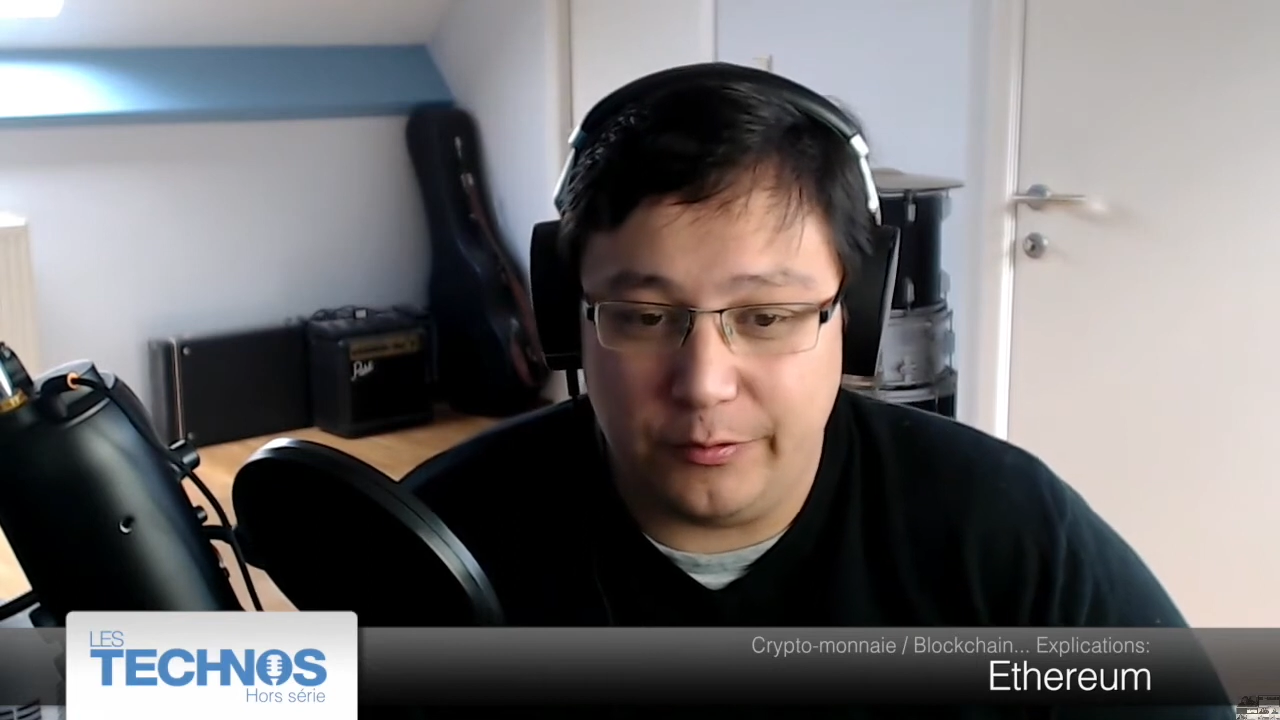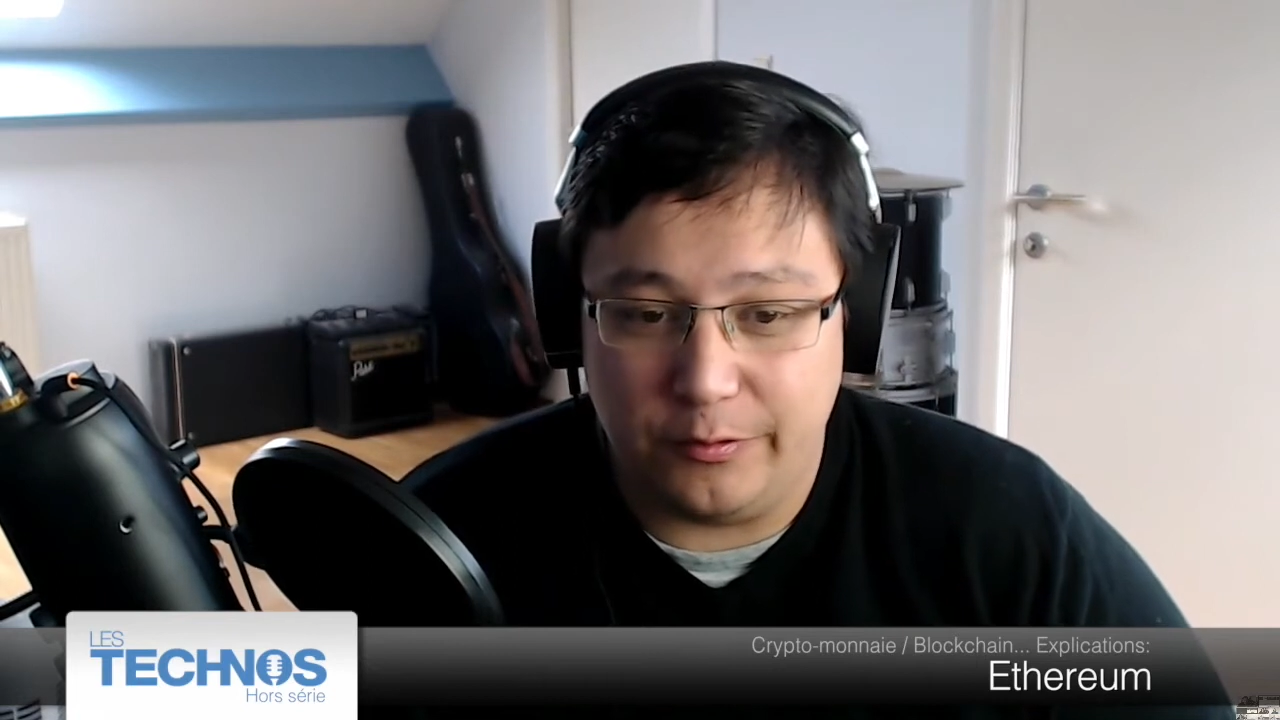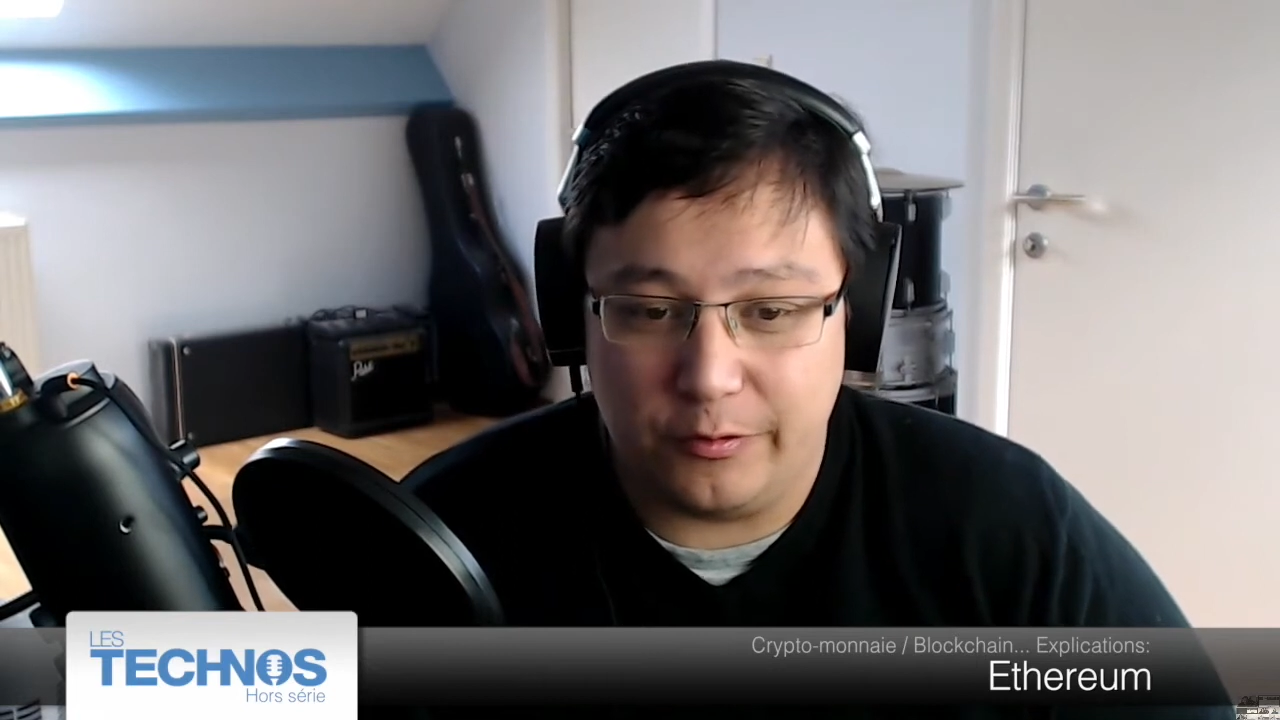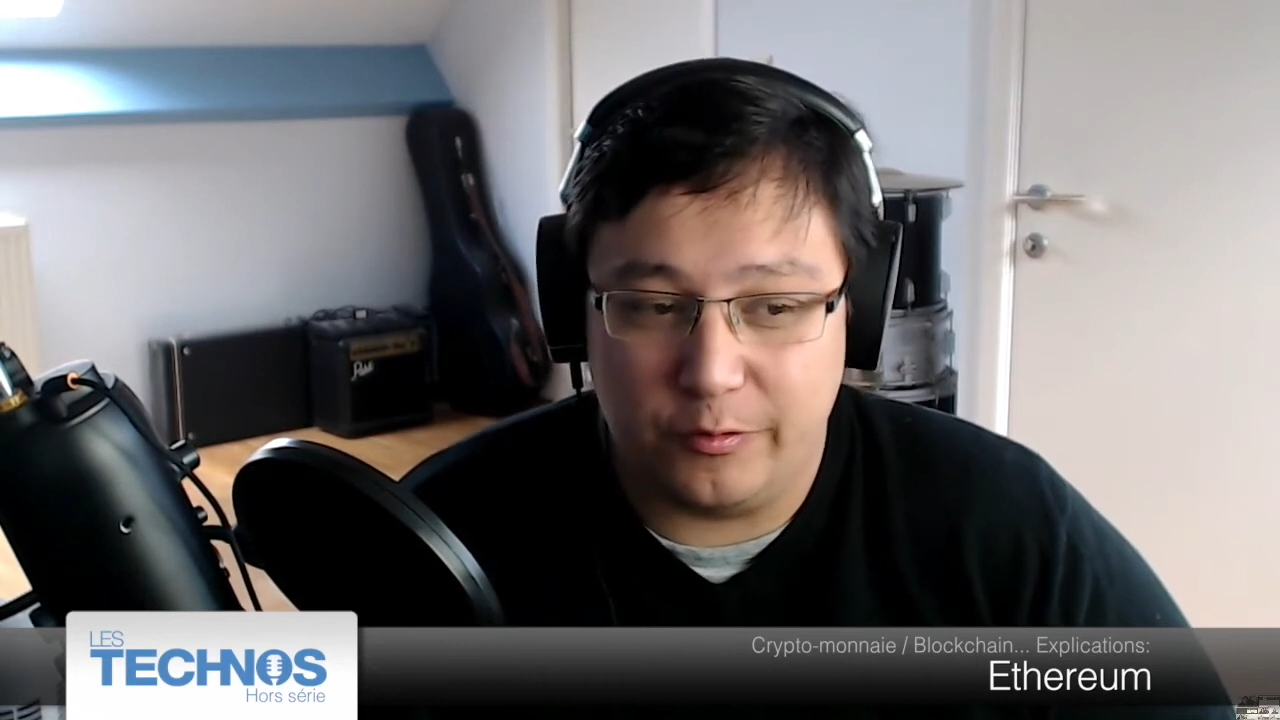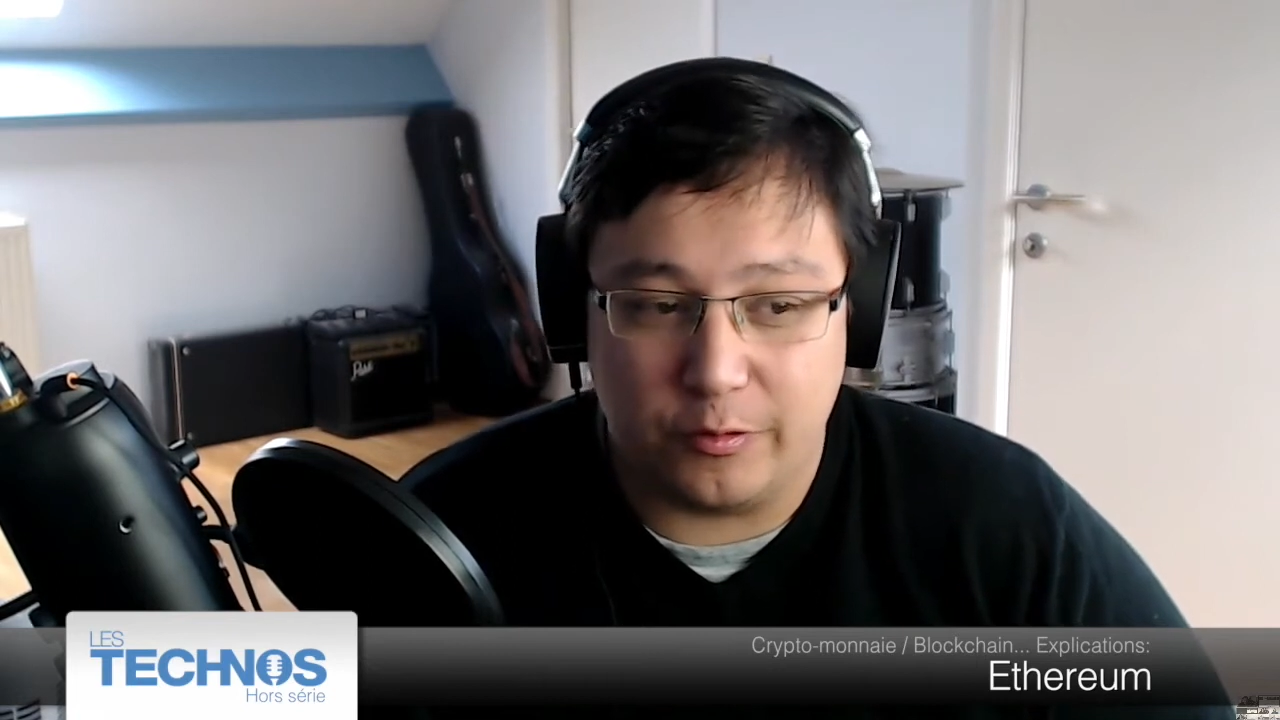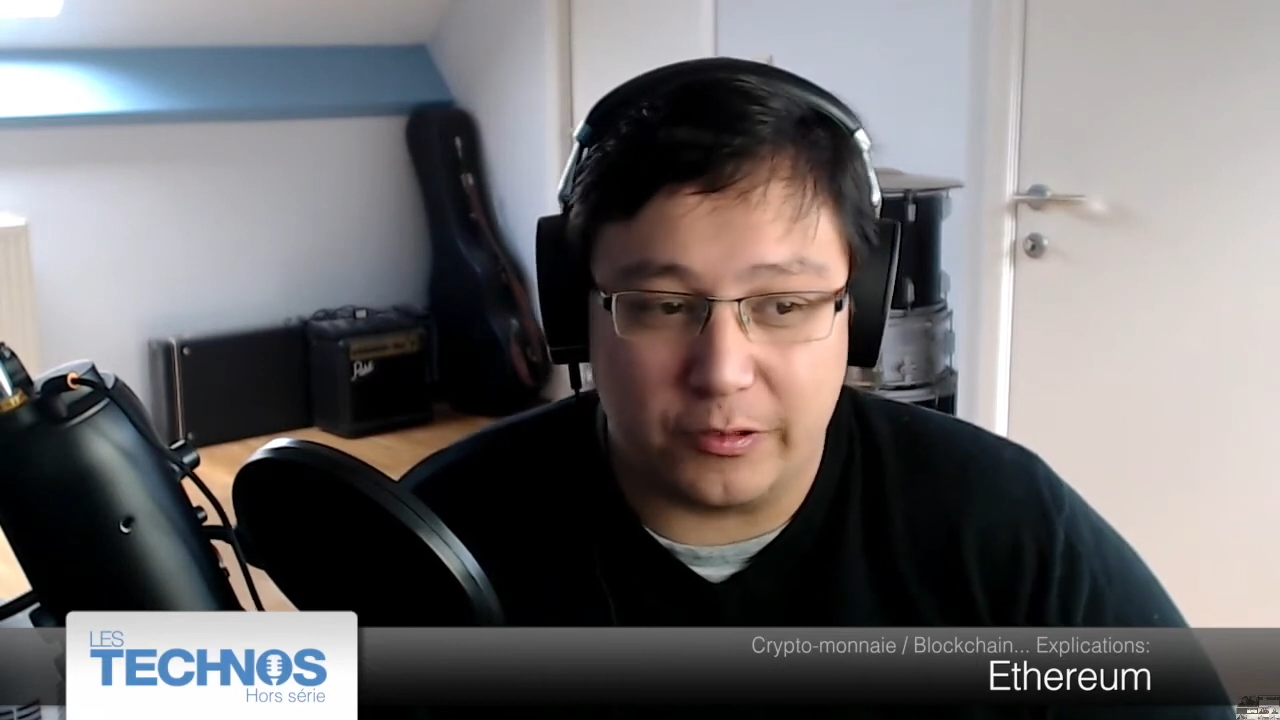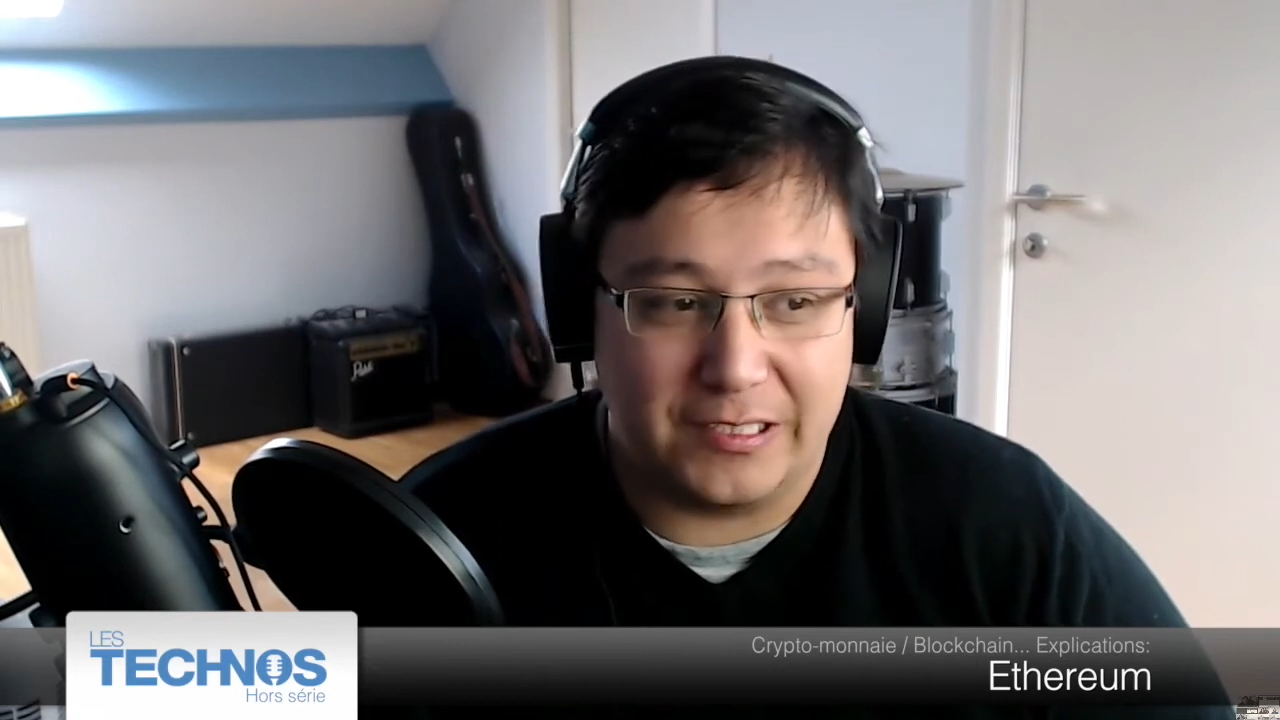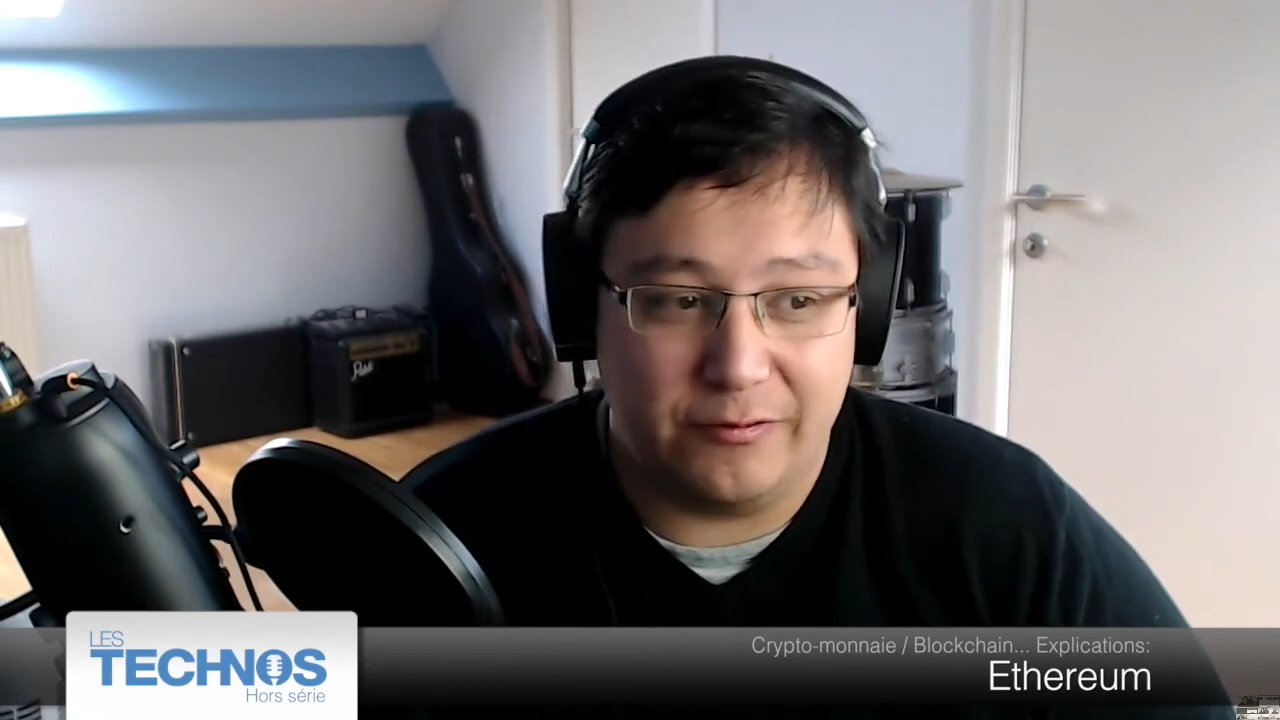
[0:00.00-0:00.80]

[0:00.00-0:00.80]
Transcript: de sources qui